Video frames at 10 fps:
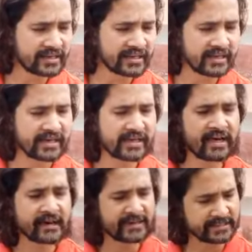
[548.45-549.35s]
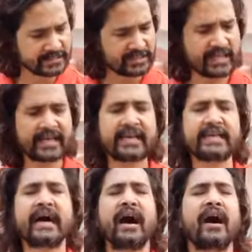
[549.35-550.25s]
की जी
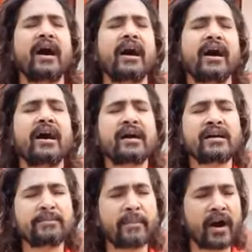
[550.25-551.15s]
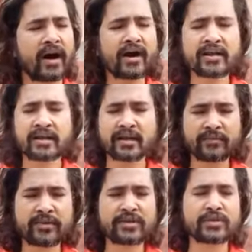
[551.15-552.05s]
रहा
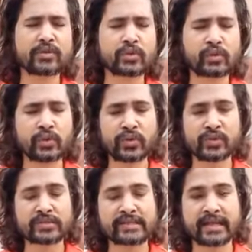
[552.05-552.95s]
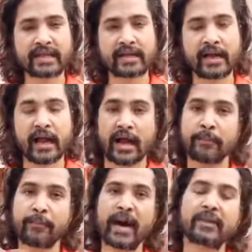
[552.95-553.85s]
मानव युगों से
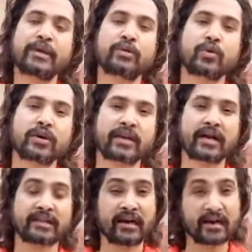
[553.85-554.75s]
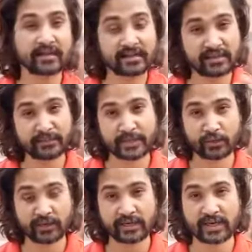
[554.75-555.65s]
हम बार बार ठोकर खाते हैं हर कदम पे
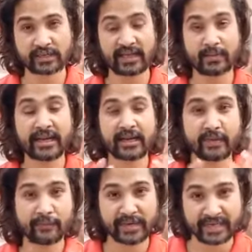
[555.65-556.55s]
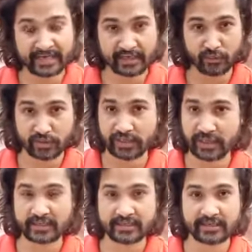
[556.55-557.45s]
ठोकर खाते हैं हमारे अपने ही हमको
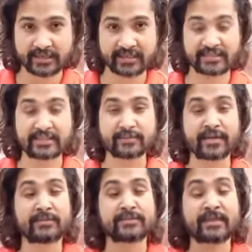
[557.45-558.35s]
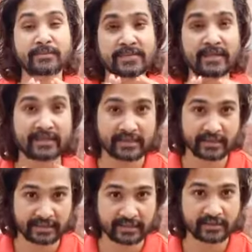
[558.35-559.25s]
दगा दे जाते हैं जिन पर हम सबसे अधिक
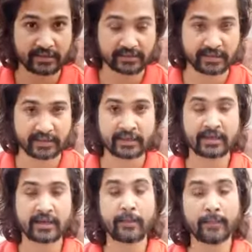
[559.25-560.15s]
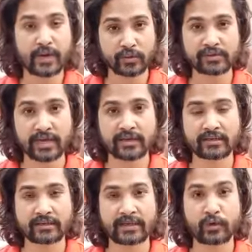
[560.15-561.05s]
यकीन करते हैं भरोसा
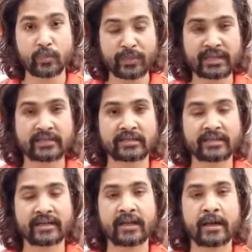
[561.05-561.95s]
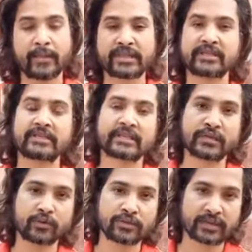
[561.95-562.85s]
करते हैं उम्मीद करते हैं पता चलता है
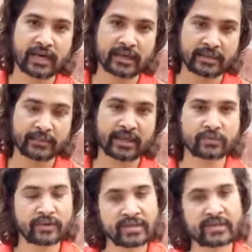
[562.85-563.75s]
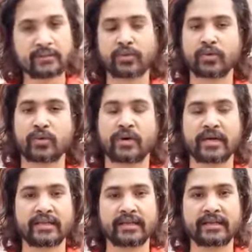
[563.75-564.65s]
कुछ काल के बाद वही हमको धोखा
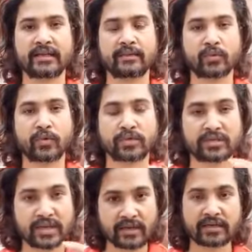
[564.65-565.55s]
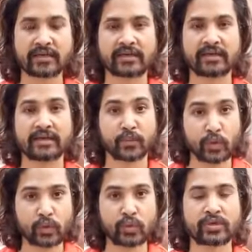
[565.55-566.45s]
दे के हमको ठग करके हमको
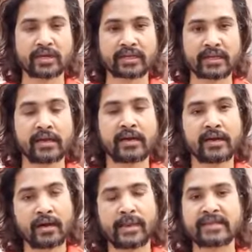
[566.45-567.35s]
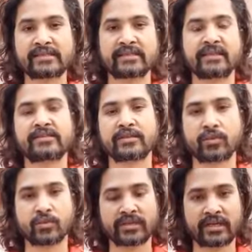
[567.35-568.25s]
लूट करके हमारी ज़िंदगी से
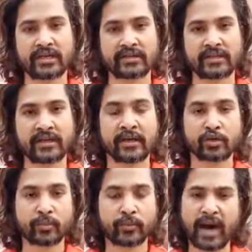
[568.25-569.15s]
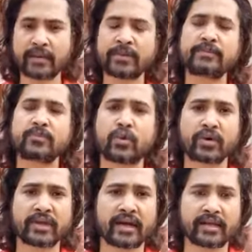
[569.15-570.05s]
दूर चले जाते हैं तो बार बार हम
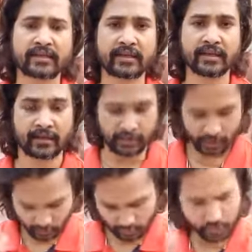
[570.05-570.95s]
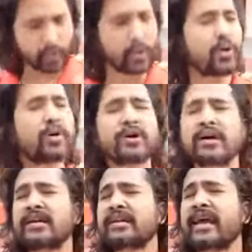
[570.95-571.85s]
ठोकरें खाते हैं तो
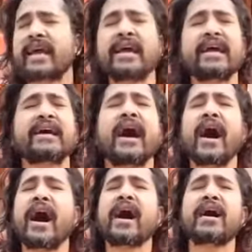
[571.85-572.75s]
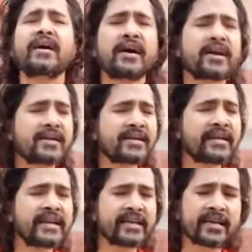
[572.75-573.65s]
ठोकरें खा कर
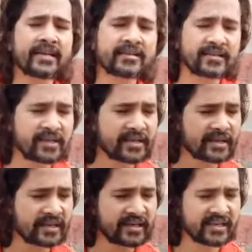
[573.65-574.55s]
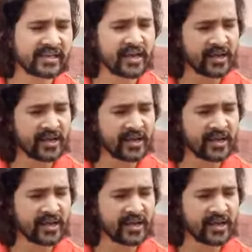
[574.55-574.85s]
नियति की